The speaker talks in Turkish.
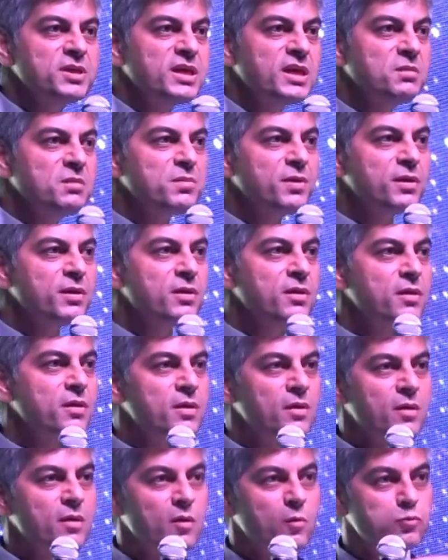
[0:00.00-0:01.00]
gibi
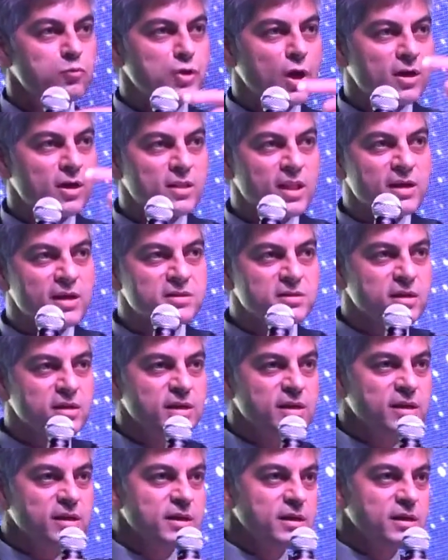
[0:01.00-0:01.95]
uçaklar e,